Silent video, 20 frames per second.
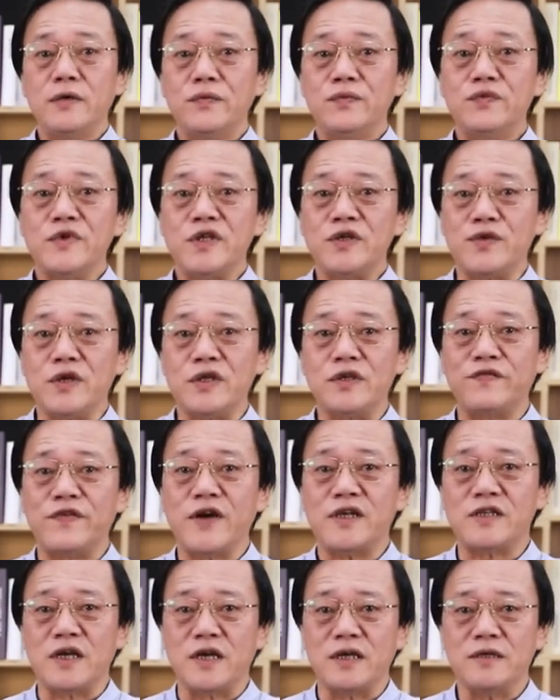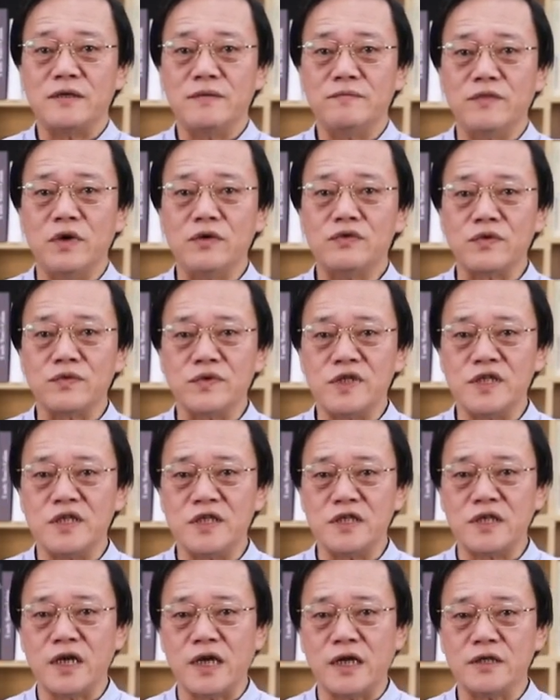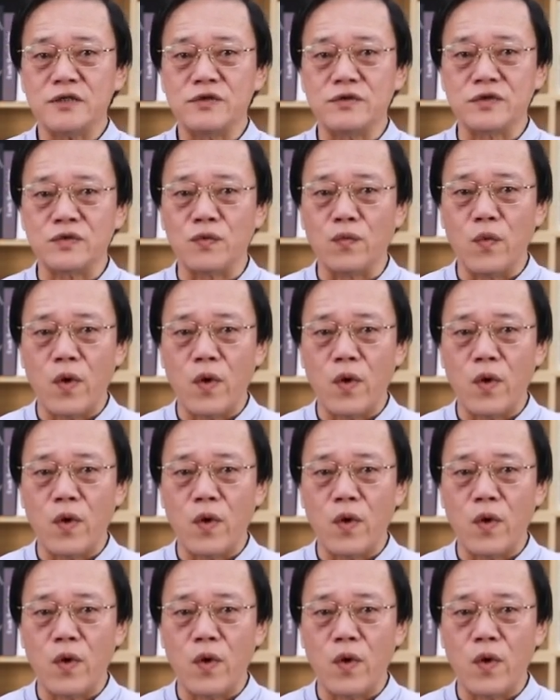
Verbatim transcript: 物理学的发展，某种意义上就是